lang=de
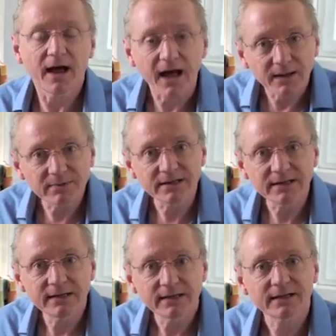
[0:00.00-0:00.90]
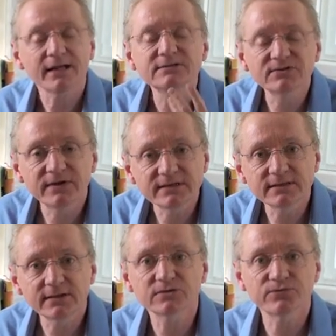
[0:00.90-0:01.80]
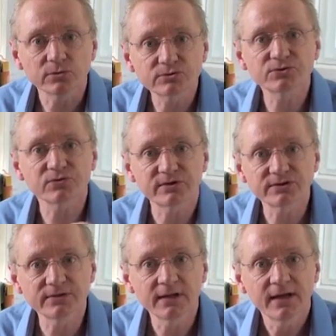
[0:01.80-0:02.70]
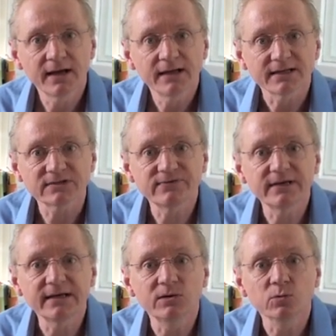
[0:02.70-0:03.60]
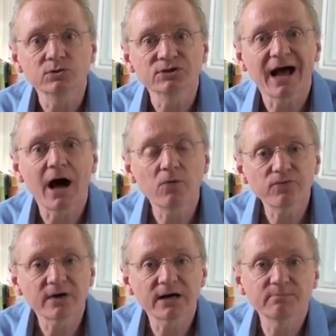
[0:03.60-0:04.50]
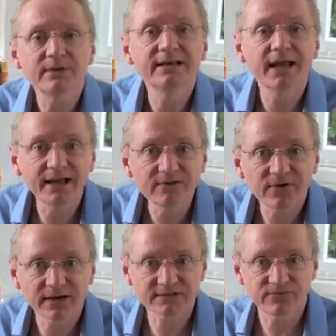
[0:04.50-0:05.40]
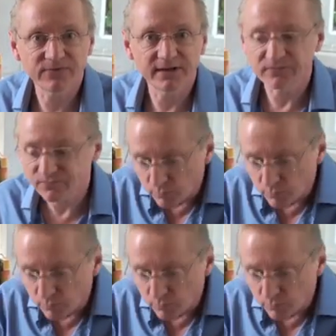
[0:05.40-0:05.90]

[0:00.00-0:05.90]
Aber Ganz wesentlich ist für uns zu wissen, dass wir in unsere Aufgaben hineinwachsen werden.